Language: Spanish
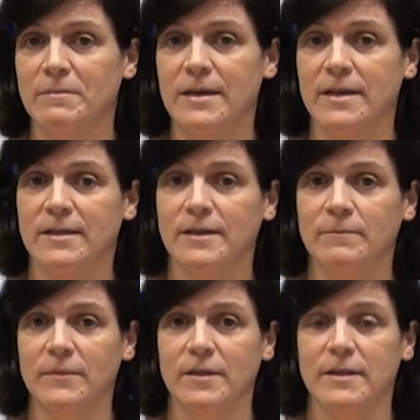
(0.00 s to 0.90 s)
de Marketing
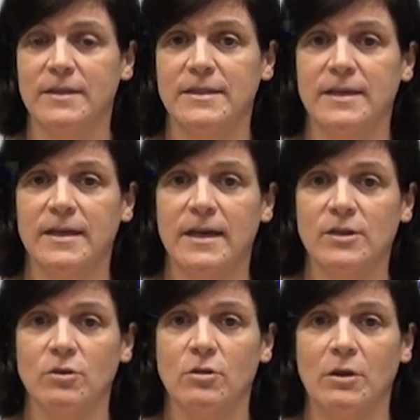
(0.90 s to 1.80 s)
y en este
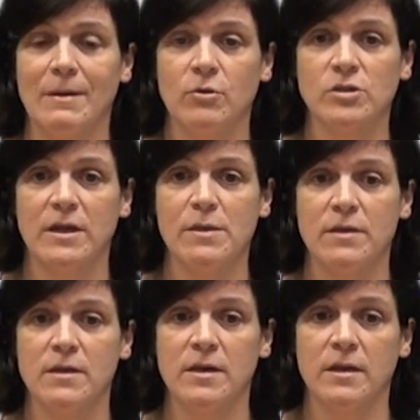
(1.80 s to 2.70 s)
caso lo que vamos a
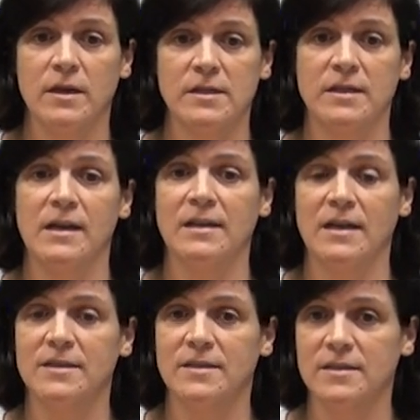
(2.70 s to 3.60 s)
incidir es en el
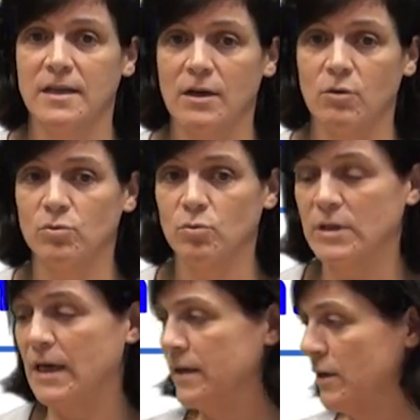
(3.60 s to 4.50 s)
análisis de la
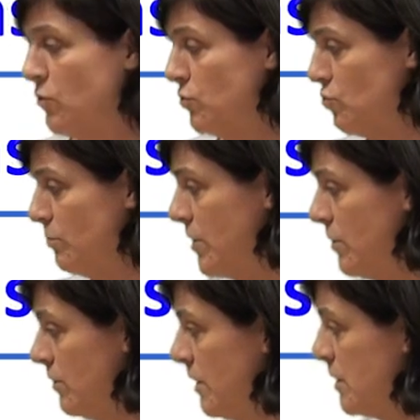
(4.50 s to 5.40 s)
conducta del
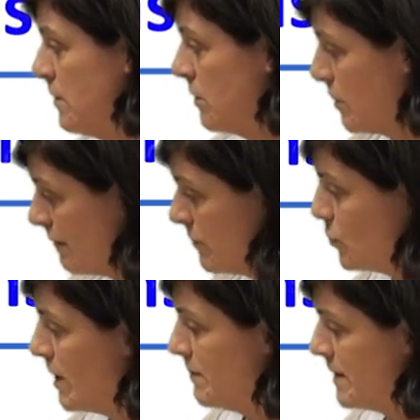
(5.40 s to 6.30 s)
consumidor, es decir, lo que
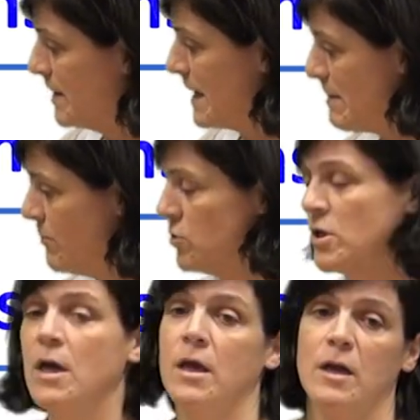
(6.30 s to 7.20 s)
habitualmente
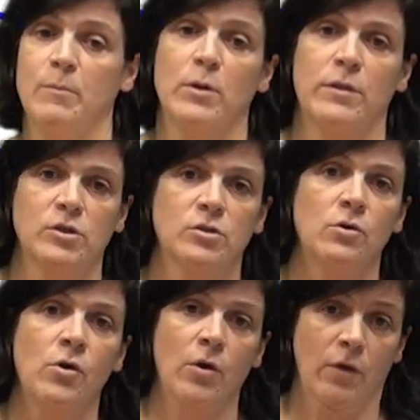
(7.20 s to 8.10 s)
llamamos el
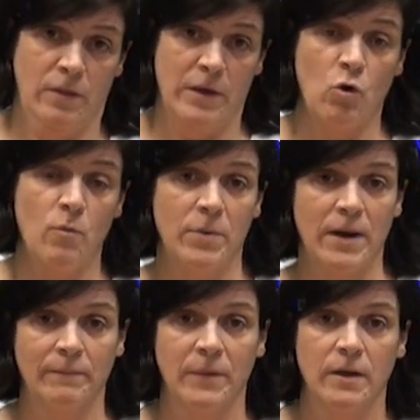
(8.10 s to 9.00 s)
proceso de compra,